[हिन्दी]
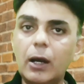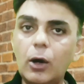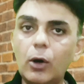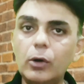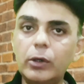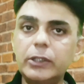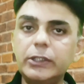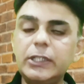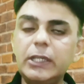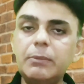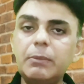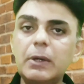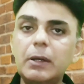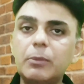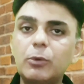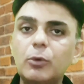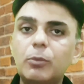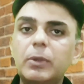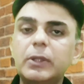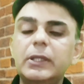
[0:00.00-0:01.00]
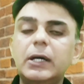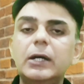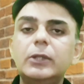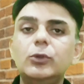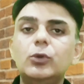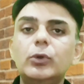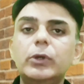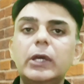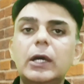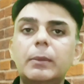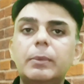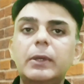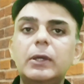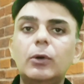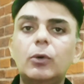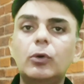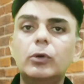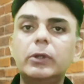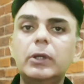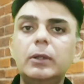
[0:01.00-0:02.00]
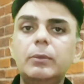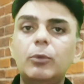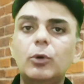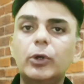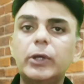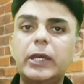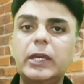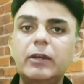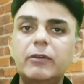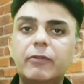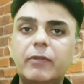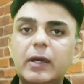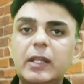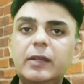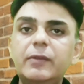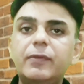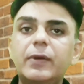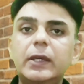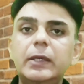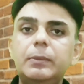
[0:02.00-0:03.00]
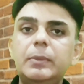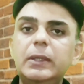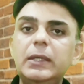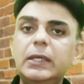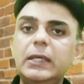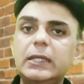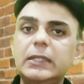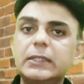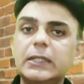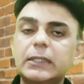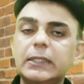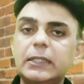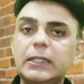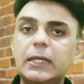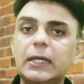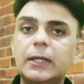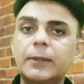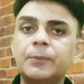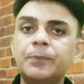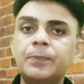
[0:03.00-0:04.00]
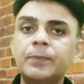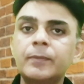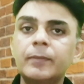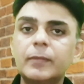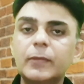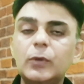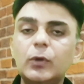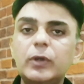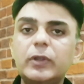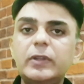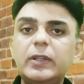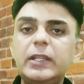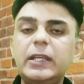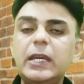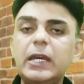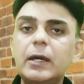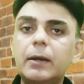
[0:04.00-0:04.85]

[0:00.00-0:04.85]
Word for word: और ये मैं आपको बता दूं कि आपकी होटल बुकिंग वेरीफाई भी की जाती है तो इसलिए